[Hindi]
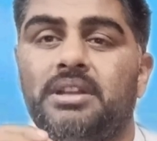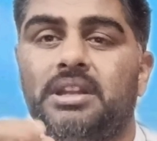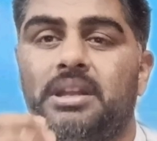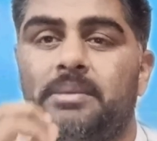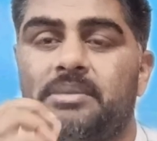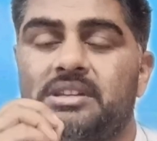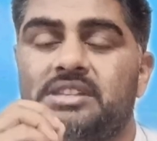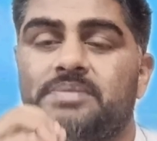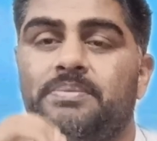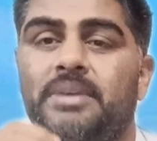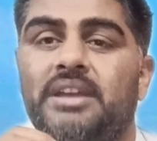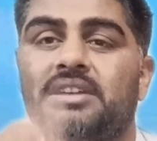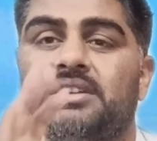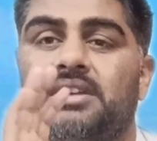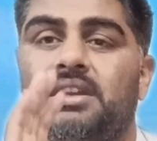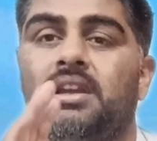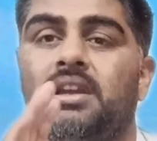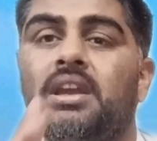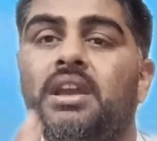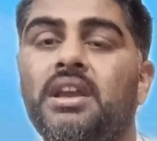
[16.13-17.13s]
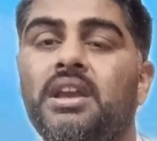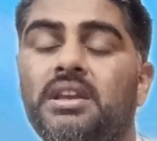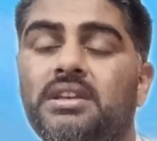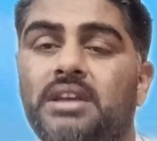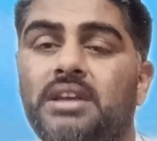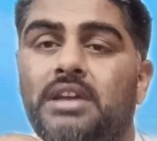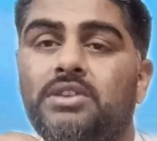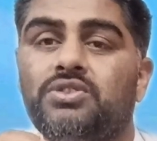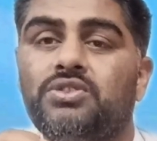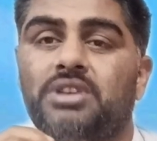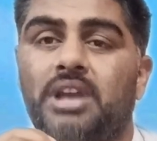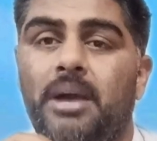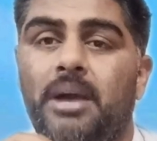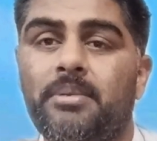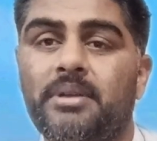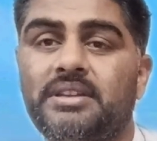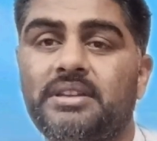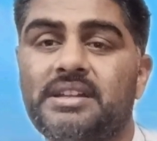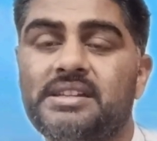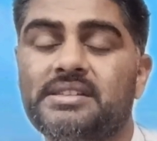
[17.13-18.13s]
बनने में स्पेशली या तो शाह
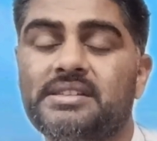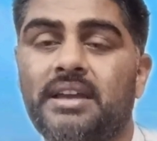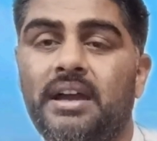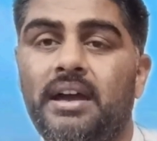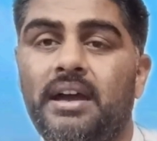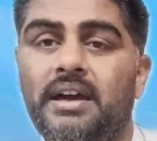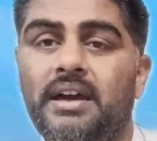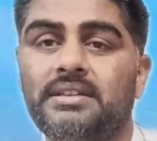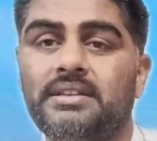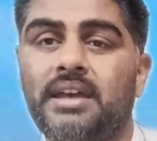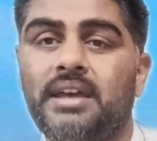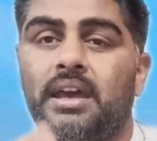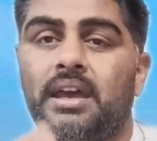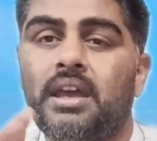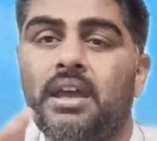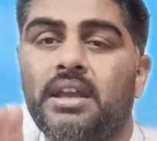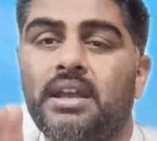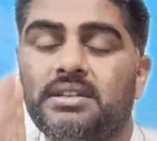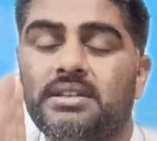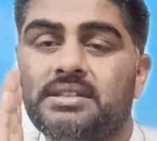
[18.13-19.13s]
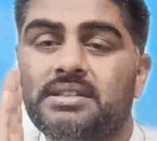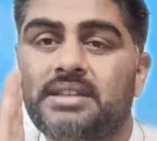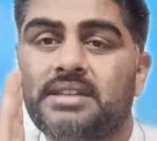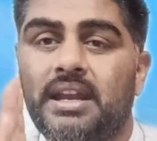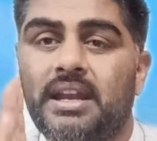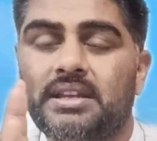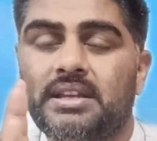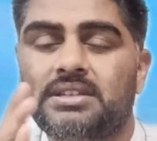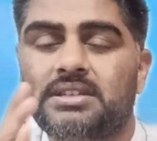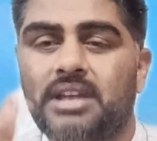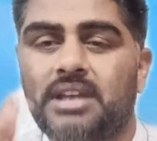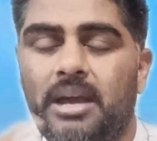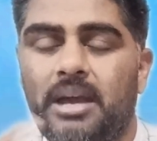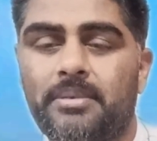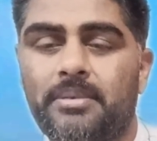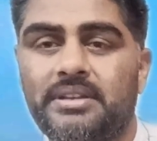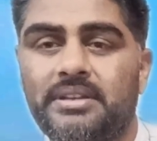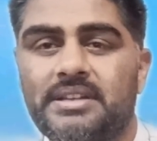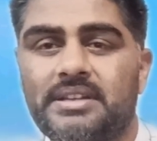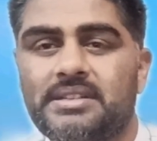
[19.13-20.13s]
ब्रदर्स का हाथ है जिस तरह की शाह
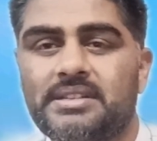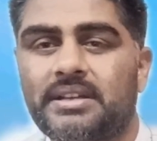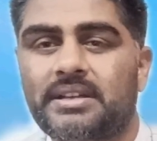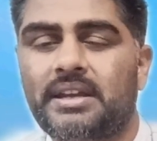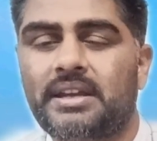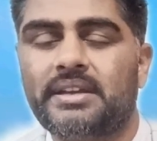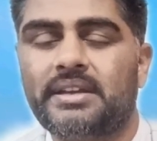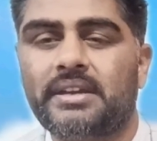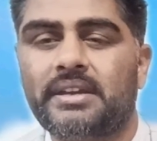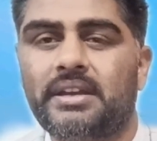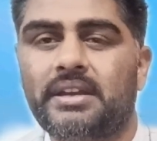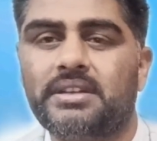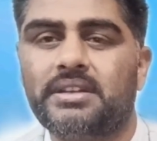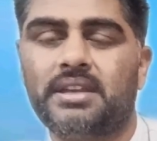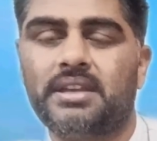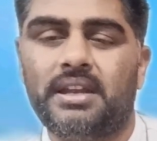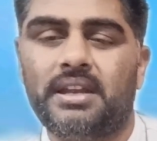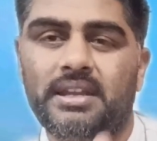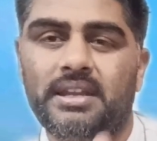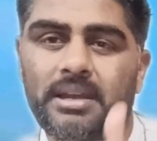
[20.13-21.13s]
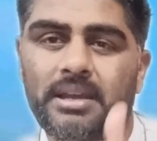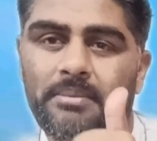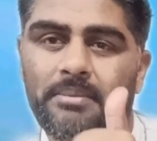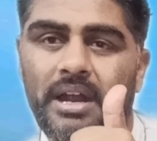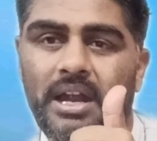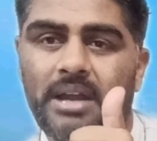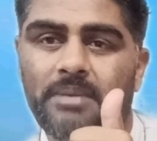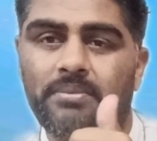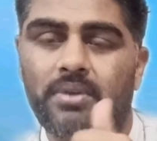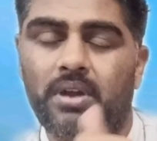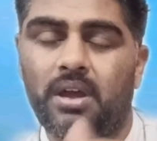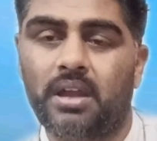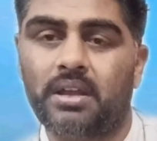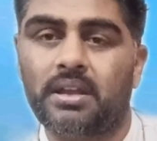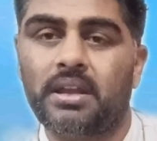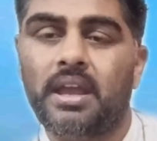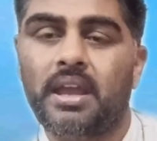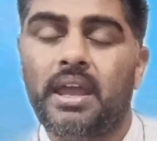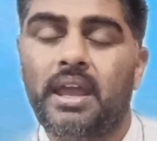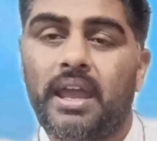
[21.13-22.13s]
ब्रदर्स ने कल क्रिकेट खेली है माइंड
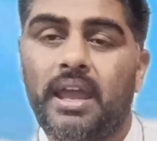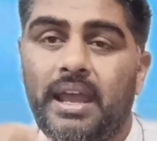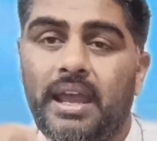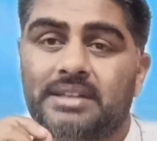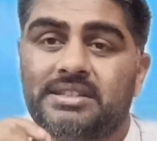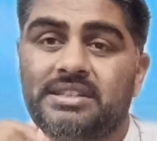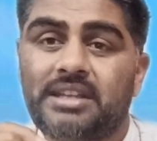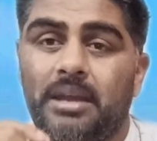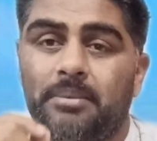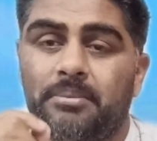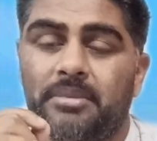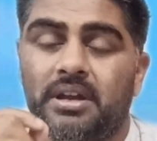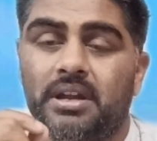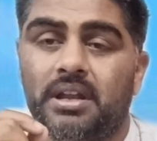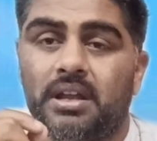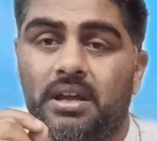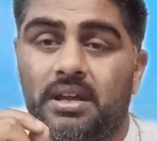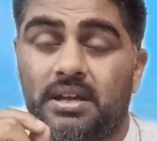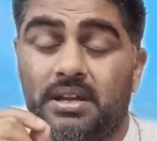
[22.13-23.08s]
ब्लॉइंग ऐसा मिड